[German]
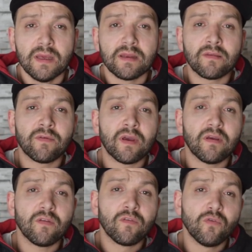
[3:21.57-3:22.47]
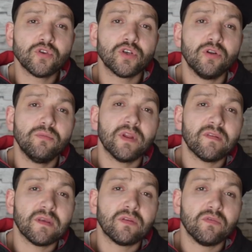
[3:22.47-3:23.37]
Das war so schlimm,
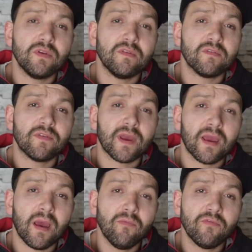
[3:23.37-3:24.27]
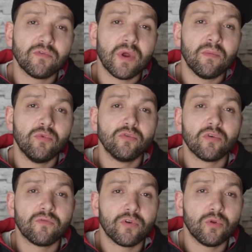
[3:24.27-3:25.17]
dass ich durch diese Verkrampfung einen
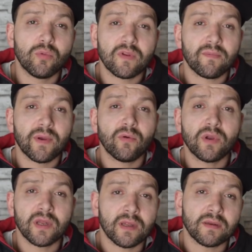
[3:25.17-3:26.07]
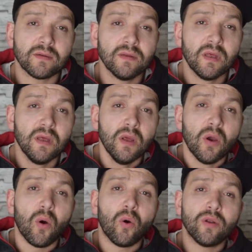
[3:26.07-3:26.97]
Blutdruck von über 200 hatte
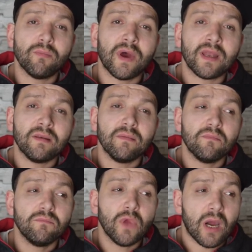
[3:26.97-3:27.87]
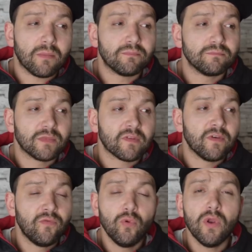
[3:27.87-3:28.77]
und man, ja, das
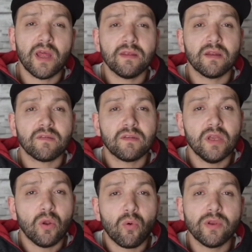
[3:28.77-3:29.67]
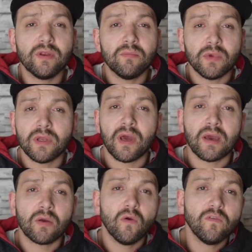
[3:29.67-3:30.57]
Gefühl hatte, dass die Leute mit
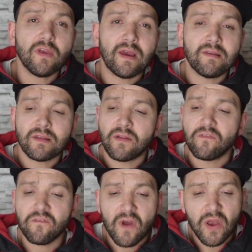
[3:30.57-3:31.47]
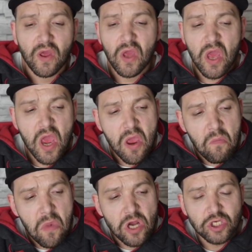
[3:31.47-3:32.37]
einer gusseisernen Pfanne
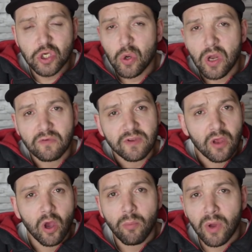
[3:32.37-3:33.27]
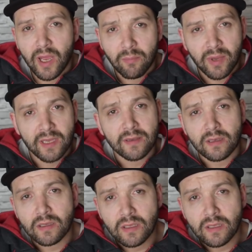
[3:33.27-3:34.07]
immer schön auf den Kopf reinbrettern.